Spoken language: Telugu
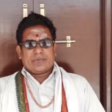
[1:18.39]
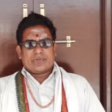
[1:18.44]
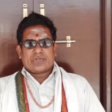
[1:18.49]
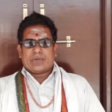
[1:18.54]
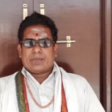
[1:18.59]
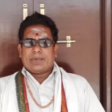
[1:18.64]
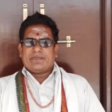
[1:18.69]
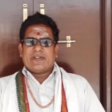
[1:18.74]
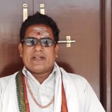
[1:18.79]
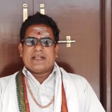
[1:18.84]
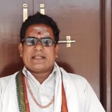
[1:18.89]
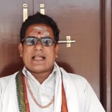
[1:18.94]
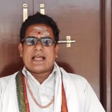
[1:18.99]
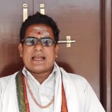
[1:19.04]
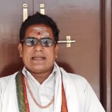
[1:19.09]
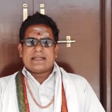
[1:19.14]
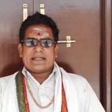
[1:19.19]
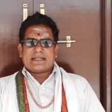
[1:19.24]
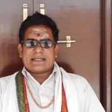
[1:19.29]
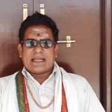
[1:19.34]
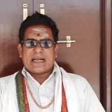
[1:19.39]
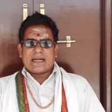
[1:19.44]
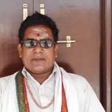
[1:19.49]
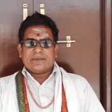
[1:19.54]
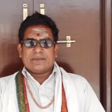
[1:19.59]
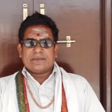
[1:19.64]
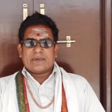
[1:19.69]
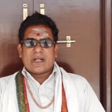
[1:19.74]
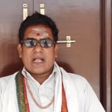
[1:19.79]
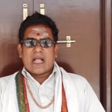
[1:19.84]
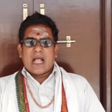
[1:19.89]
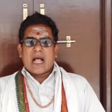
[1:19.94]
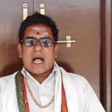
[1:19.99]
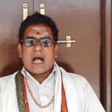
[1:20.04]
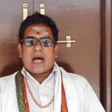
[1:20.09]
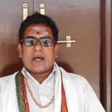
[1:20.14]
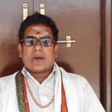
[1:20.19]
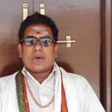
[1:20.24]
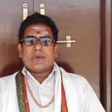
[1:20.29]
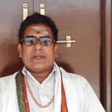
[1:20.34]
శుభ ఫలితాలను ఇస్తాడు
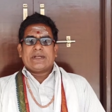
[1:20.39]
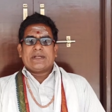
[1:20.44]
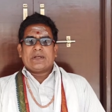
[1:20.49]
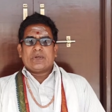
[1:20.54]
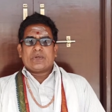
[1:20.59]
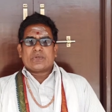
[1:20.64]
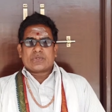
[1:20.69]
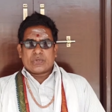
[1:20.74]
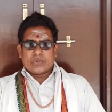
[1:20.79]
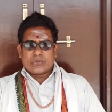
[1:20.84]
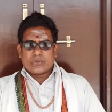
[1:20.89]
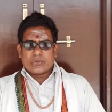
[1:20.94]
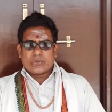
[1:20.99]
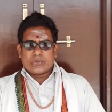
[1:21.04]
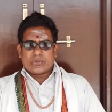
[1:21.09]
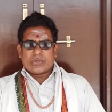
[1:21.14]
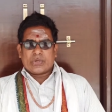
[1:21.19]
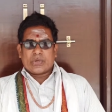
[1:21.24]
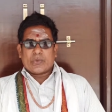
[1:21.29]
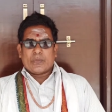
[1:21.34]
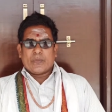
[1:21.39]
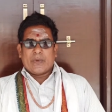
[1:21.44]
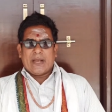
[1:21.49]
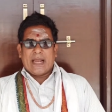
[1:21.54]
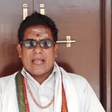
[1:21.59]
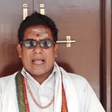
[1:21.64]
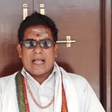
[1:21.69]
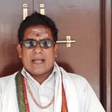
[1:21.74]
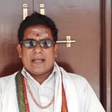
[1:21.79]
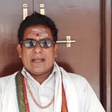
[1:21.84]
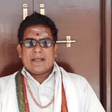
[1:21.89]
ఆరో ఇంట్లో శుక్రుడు ఉండడం వల్ల